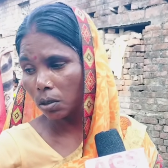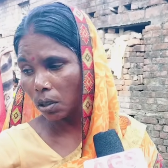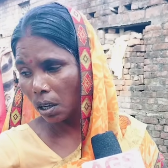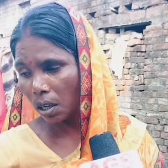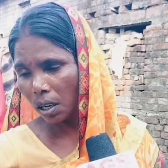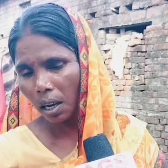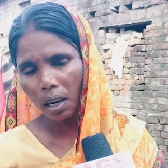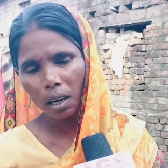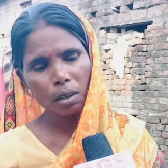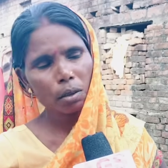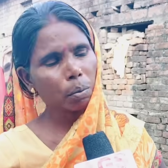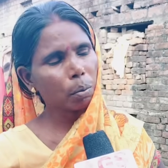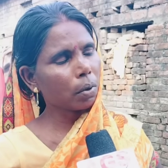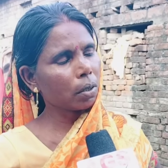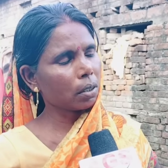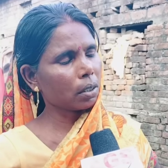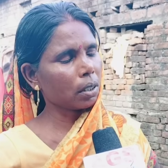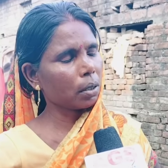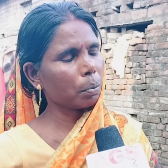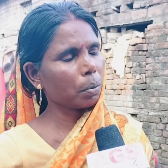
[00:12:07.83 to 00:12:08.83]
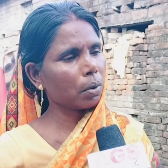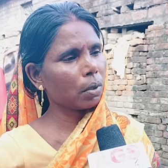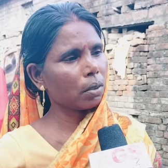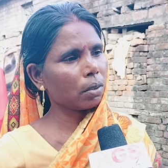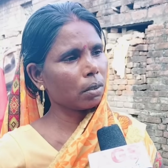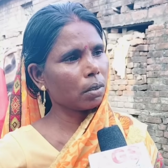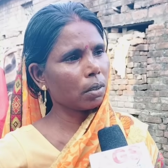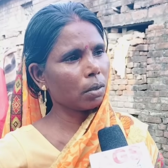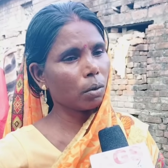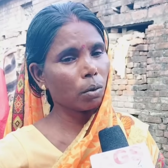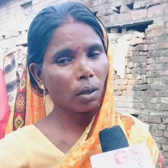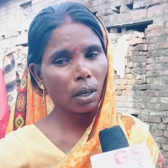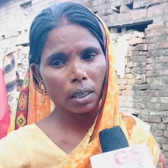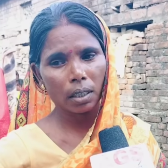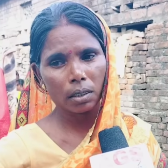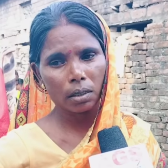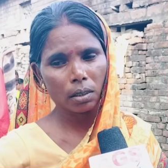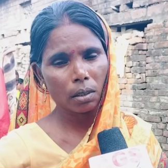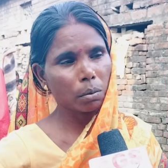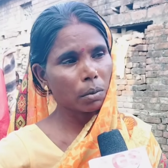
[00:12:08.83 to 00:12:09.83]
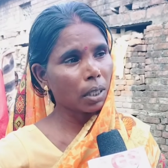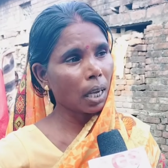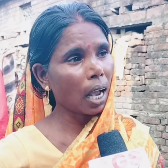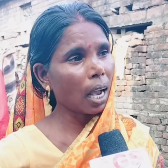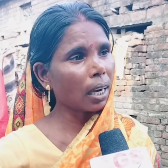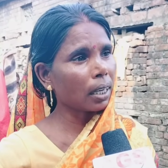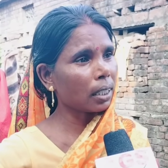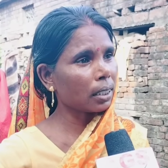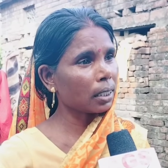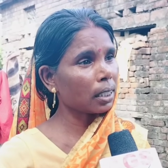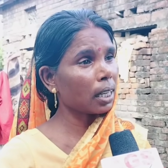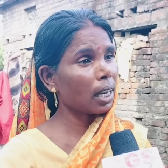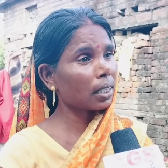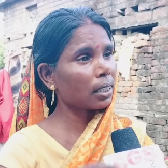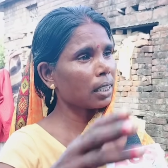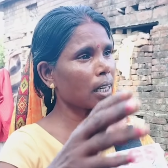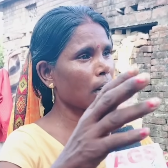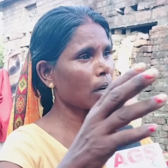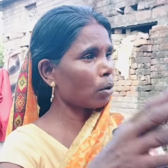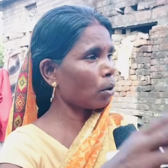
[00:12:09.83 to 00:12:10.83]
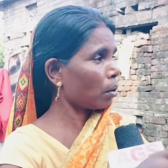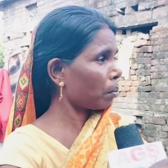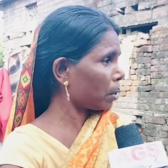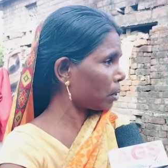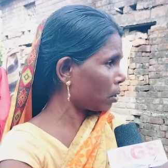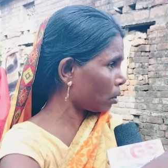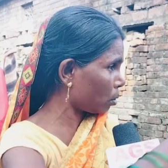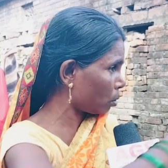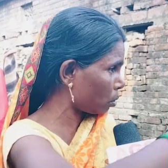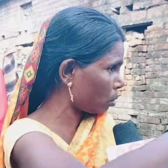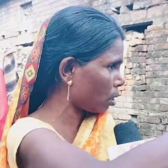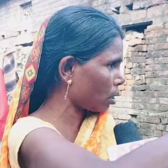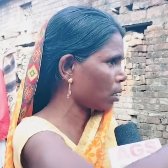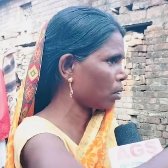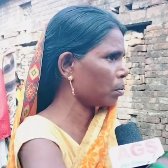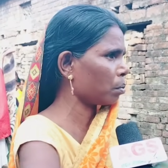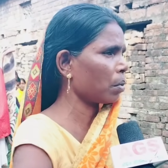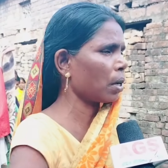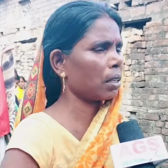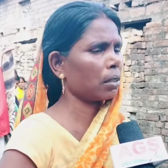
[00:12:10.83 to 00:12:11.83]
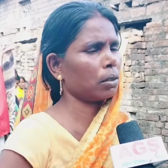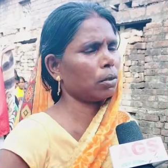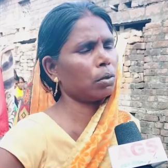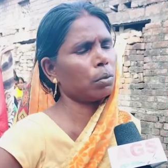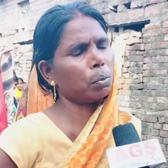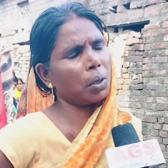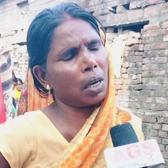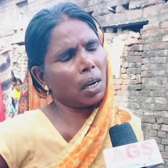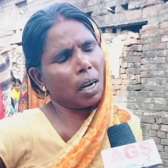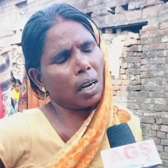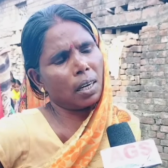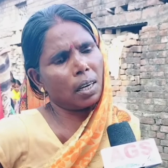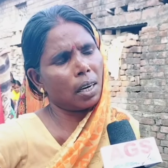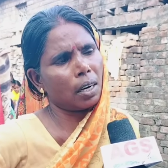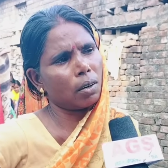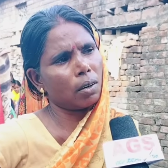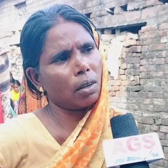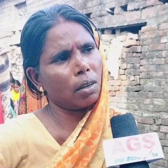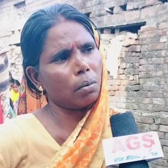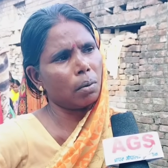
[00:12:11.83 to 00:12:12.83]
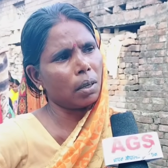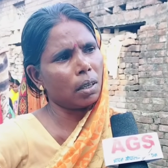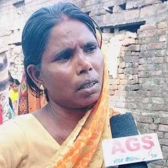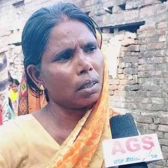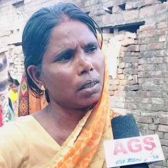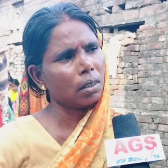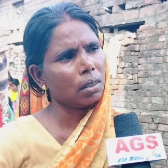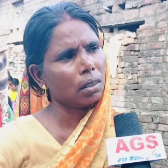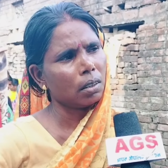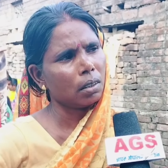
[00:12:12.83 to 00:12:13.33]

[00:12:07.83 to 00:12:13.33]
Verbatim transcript: सही हला ऊपर से पहुंचे ओकरा के समझा के चिल्ला चिल्ला रोल में तो दूसर के हुआ चुपकारा करा अच्छा, गई लइकवा